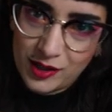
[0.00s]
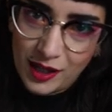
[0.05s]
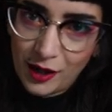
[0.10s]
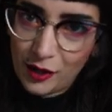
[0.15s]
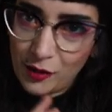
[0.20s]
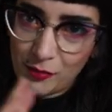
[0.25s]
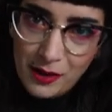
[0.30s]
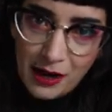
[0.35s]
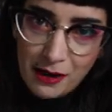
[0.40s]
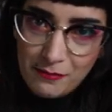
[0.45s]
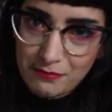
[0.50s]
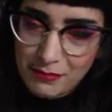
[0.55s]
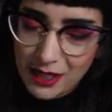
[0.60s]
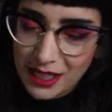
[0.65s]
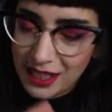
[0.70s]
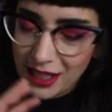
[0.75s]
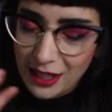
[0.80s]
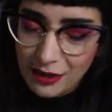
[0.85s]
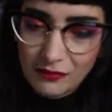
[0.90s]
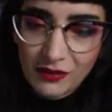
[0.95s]
sta roba
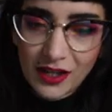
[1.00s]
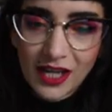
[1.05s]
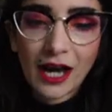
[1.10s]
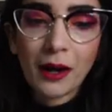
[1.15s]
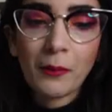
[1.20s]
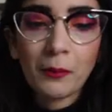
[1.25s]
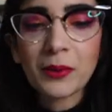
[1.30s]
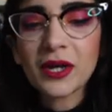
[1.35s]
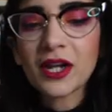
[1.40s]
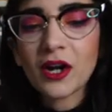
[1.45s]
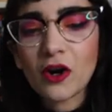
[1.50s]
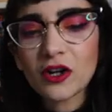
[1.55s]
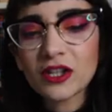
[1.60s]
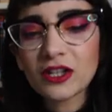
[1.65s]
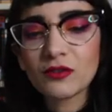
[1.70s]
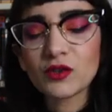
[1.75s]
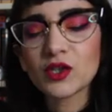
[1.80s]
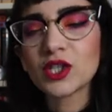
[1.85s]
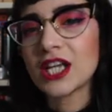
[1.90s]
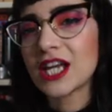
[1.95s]
magnifica, però
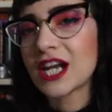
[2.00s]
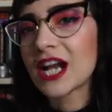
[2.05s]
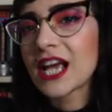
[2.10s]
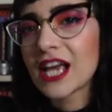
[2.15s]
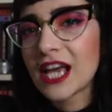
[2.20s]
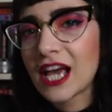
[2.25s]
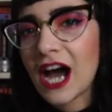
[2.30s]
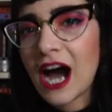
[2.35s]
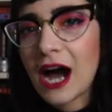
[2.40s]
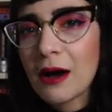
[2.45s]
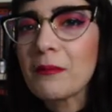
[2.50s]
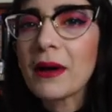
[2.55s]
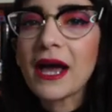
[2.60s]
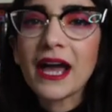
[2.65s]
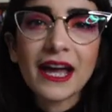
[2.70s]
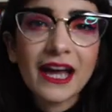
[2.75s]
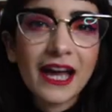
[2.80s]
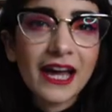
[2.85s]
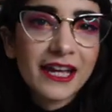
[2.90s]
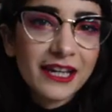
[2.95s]
devo dire che a
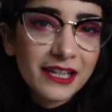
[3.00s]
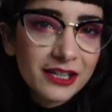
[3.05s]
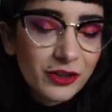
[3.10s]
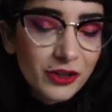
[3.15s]
me eh,